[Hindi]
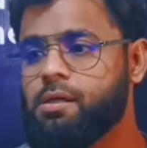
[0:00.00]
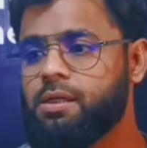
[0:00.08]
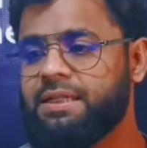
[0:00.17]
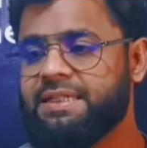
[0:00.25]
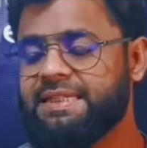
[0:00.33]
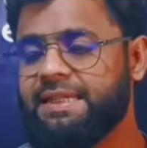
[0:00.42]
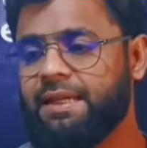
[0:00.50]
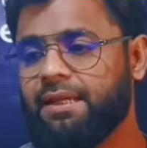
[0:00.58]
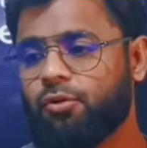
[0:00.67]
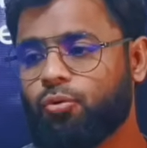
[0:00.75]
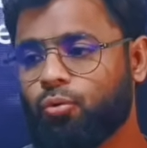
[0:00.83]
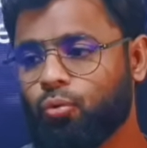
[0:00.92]
इसके
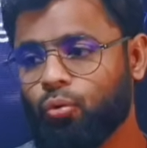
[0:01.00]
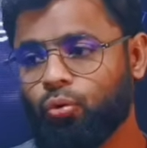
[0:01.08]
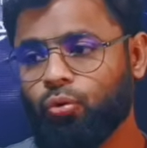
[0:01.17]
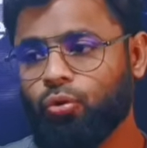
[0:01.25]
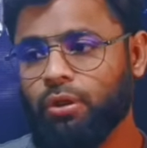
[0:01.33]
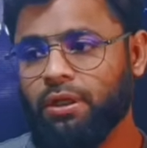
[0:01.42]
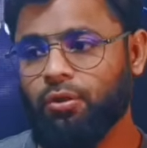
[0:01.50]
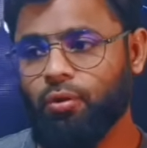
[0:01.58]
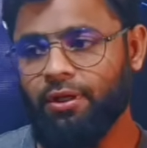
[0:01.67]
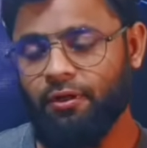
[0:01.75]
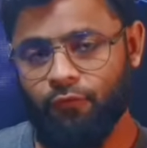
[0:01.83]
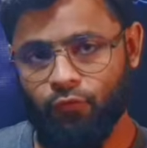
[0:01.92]
टू
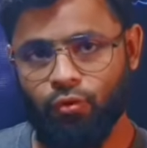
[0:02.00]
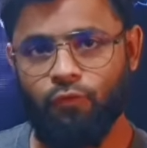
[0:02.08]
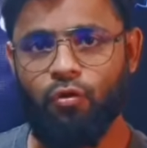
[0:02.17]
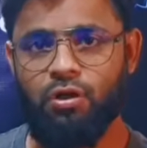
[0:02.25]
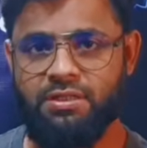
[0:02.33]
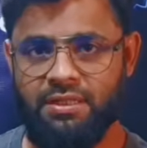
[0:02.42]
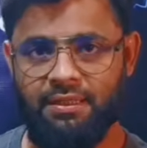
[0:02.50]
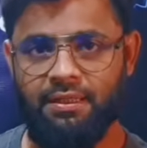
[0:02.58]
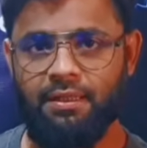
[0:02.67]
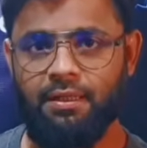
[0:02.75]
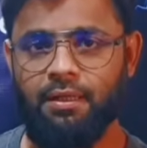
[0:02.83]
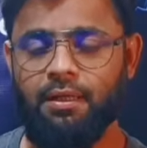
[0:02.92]
ट्वेंटी फोर वोल्ट्स ये दे
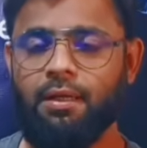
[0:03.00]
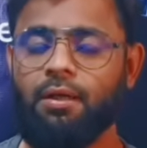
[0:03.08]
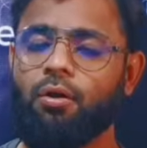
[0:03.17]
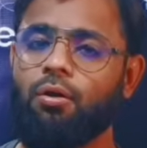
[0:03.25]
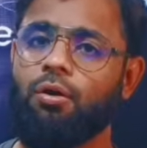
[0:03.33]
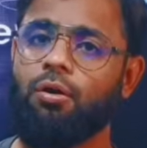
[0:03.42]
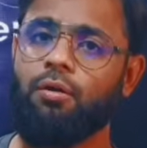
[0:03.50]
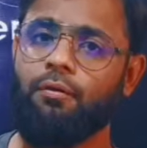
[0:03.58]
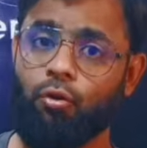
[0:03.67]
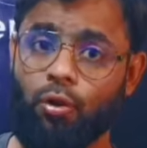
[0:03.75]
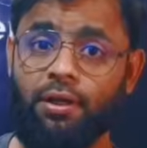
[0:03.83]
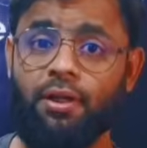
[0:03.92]
रहा है और
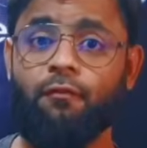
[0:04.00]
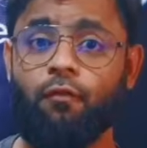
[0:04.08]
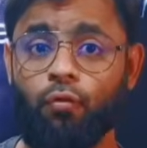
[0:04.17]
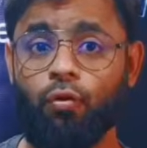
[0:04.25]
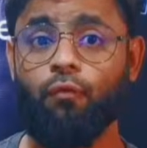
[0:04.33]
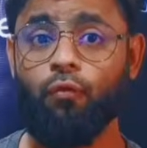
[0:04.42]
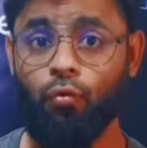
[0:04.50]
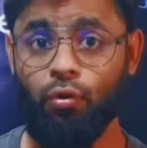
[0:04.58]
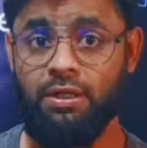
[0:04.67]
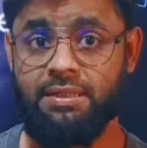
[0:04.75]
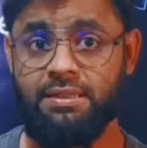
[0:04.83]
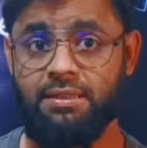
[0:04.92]
ट्वेंटी फोर
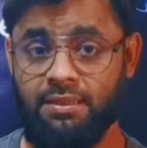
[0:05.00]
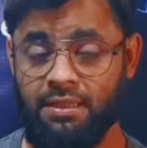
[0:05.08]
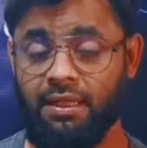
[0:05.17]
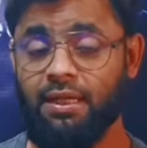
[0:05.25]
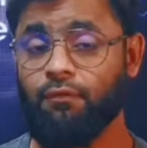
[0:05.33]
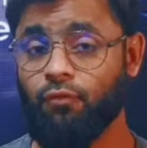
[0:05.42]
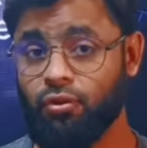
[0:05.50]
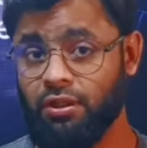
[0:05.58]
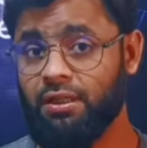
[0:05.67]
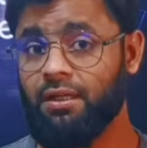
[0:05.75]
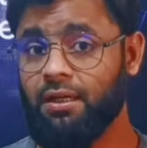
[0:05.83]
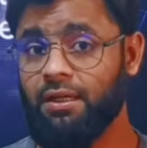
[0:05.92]
वोल्ट्स ठीक है वो दे
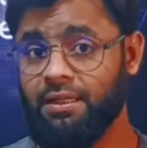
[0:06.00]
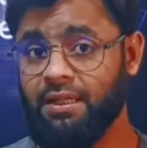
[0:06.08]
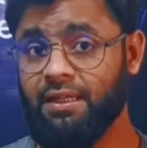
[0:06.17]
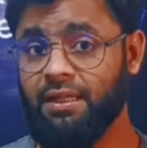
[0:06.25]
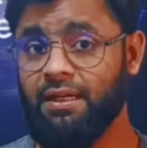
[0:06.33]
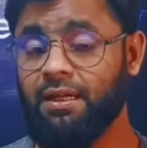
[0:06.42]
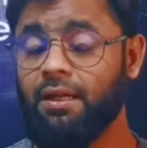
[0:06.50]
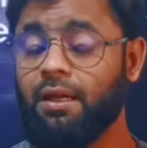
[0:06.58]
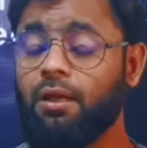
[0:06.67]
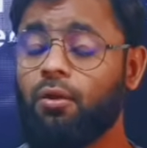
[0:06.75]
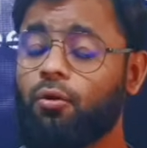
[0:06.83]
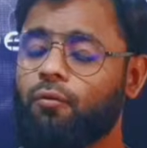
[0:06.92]
रहा है ये दे रहा
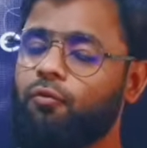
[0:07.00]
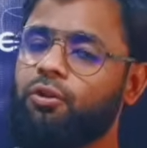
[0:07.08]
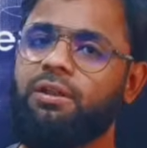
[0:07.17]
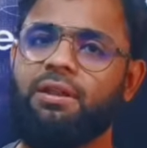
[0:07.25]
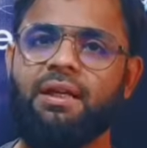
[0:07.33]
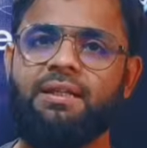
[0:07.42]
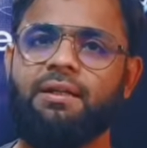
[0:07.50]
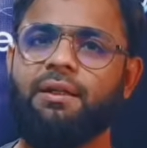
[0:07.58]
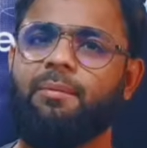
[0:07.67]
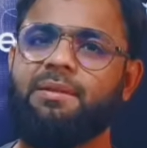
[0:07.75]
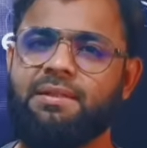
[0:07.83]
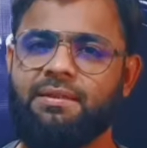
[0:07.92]
है और वो देता है
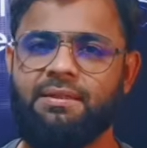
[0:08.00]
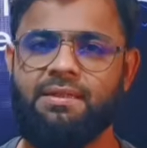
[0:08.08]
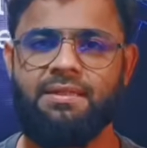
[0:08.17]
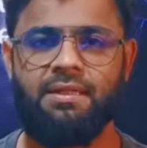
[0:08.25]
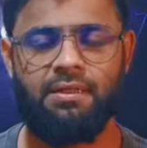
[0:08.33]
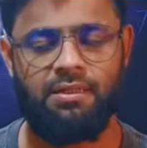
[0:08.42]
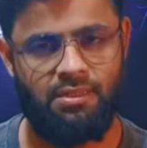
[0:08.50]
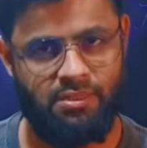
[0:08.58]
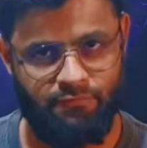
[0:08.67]
तकरीबन सत्रह से अट्ठारह